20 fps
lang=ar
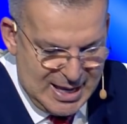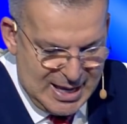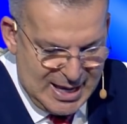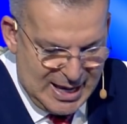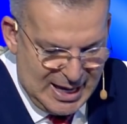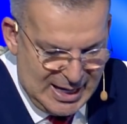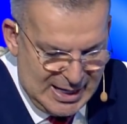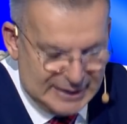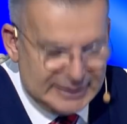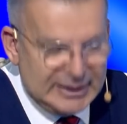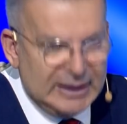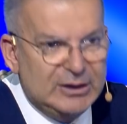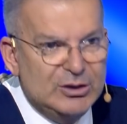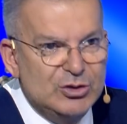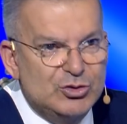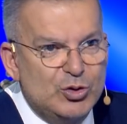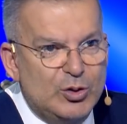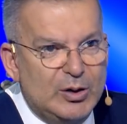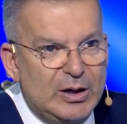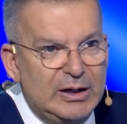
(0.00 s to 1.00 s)
هل لديك
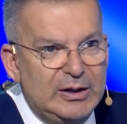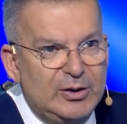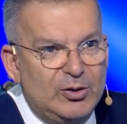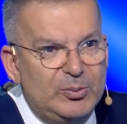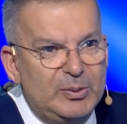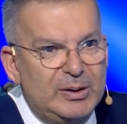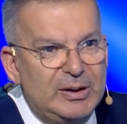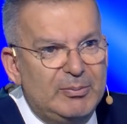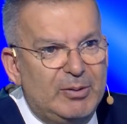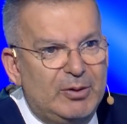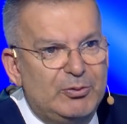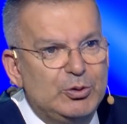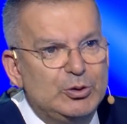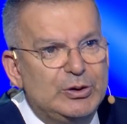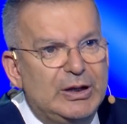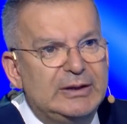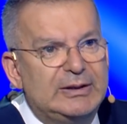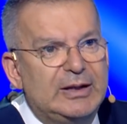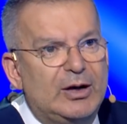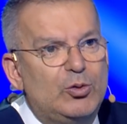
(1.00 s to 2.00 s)
الجرأة اليوم إلي محفوظ
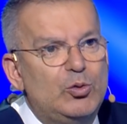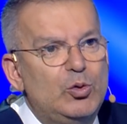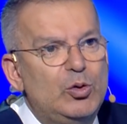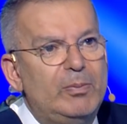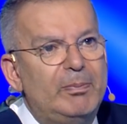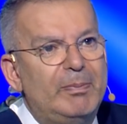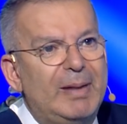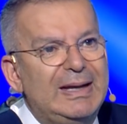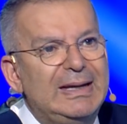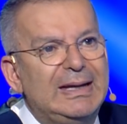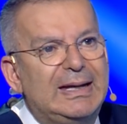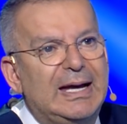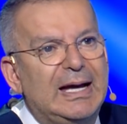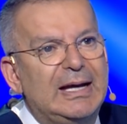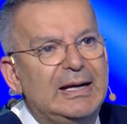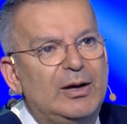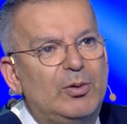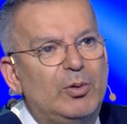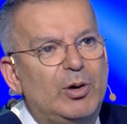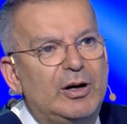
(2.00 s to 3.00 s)
أن تقول من
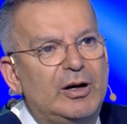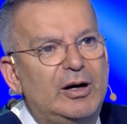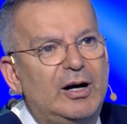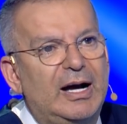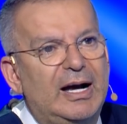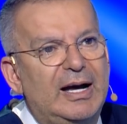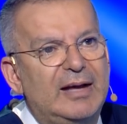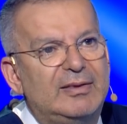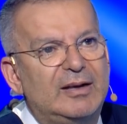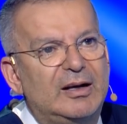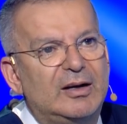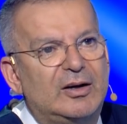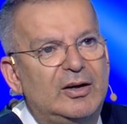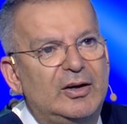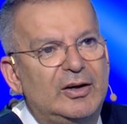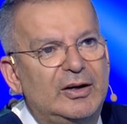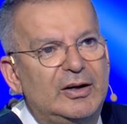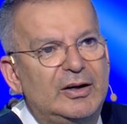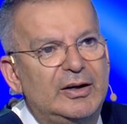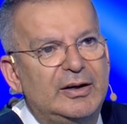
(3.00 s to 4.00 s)
كان وراء هذا
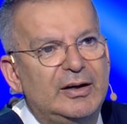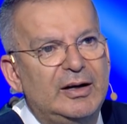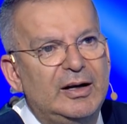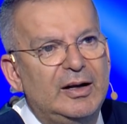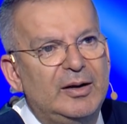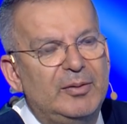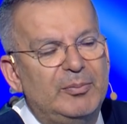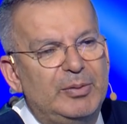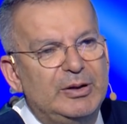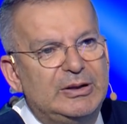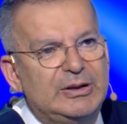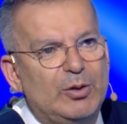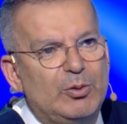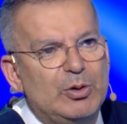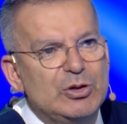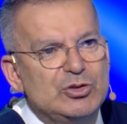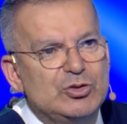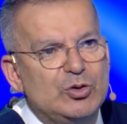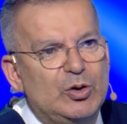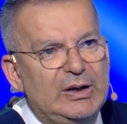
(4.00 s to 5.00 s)
القرار
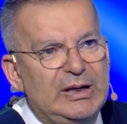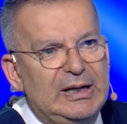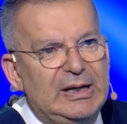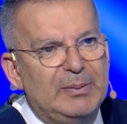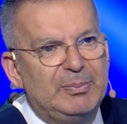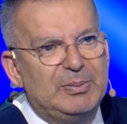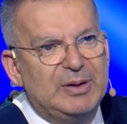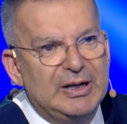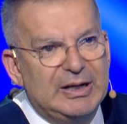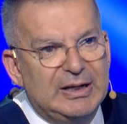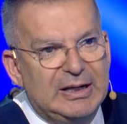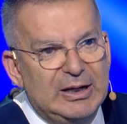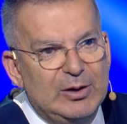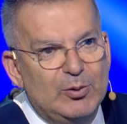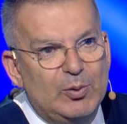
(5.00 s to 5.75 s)
بالتوجه إلى بكركي